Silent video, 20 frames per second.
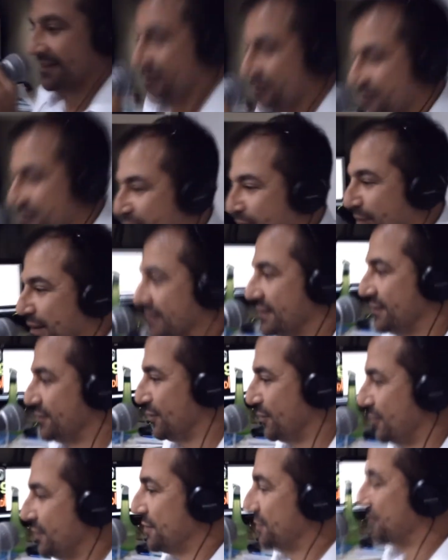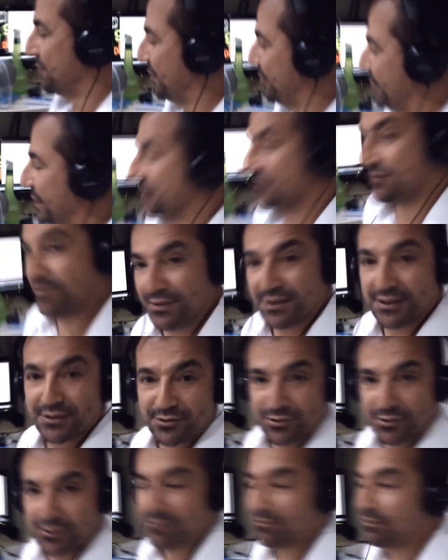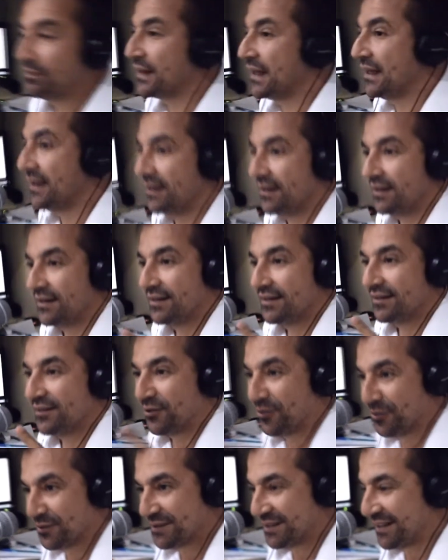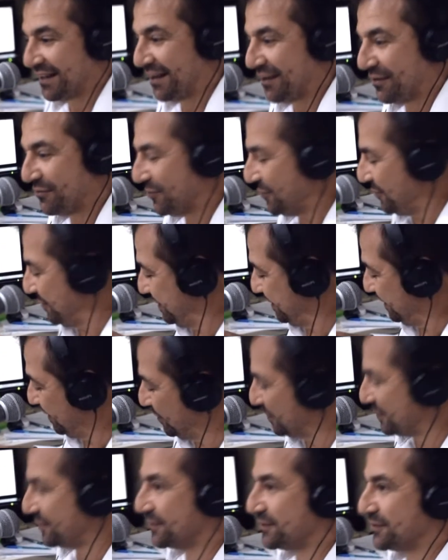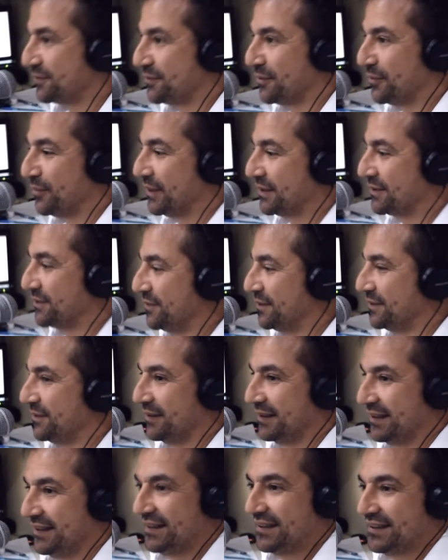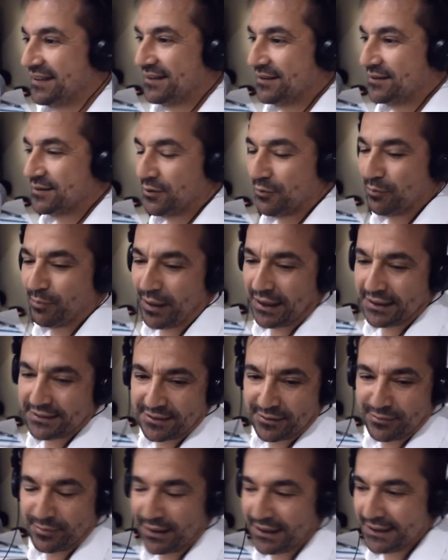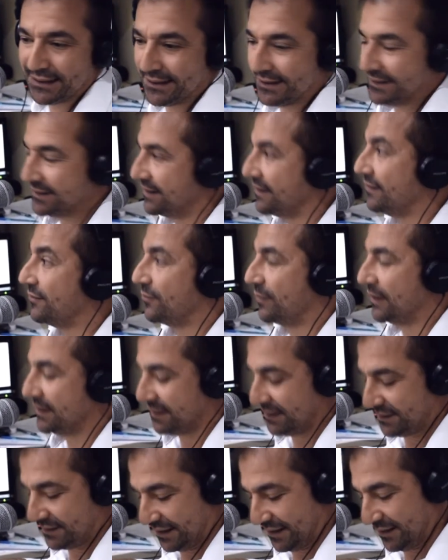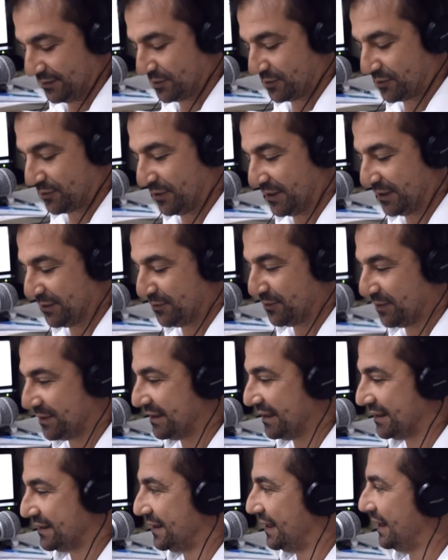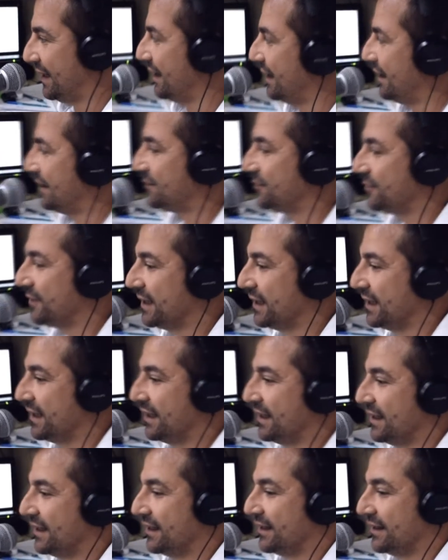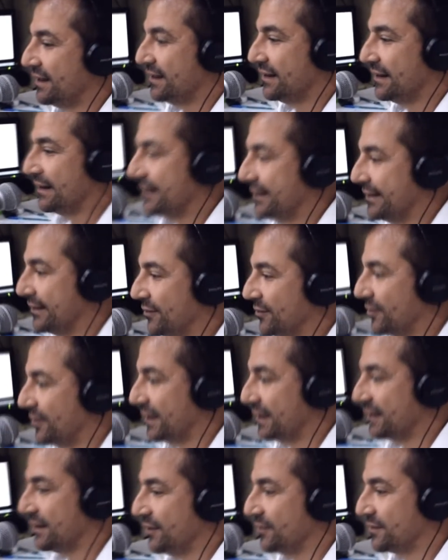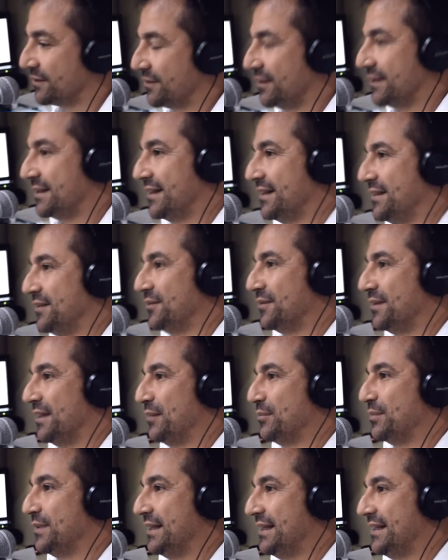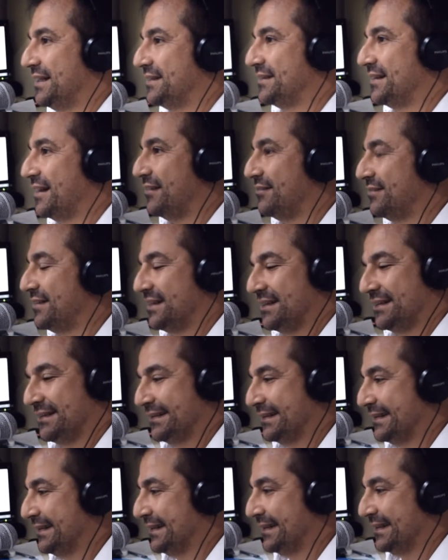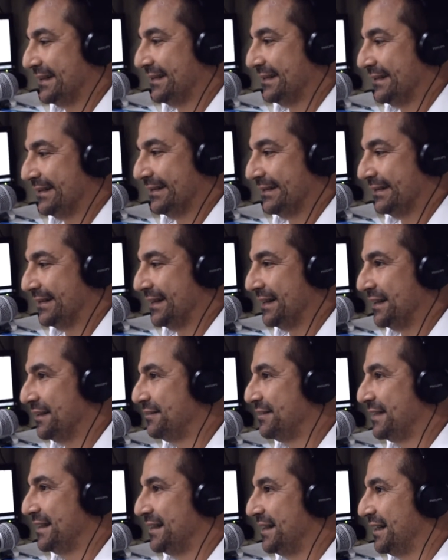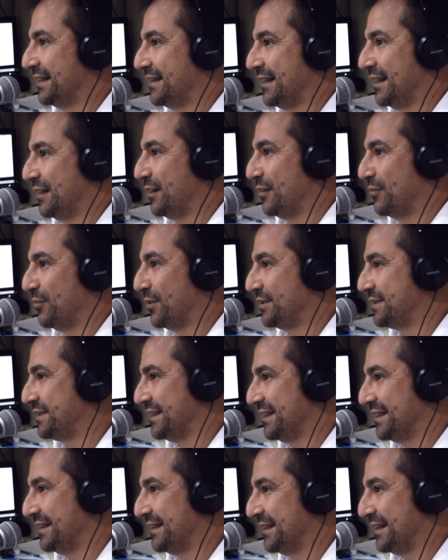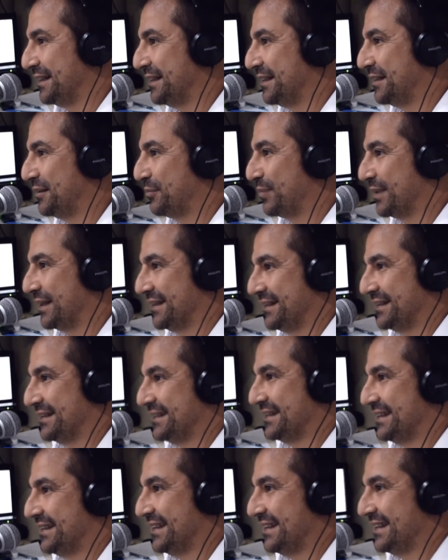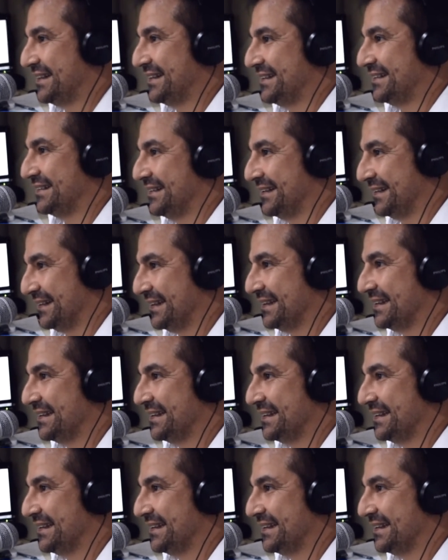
Deus abençoa, continua abençoando. Gustavo, Aham. Deus continua abençoando aí, seu pai também, né, que esteve com a gente aqui nos corredores dessa rádio. É, glória a Deus, coitado, eu lembro dele, ele estava. Queria vender até a motinha dele para. É, a gente estava né?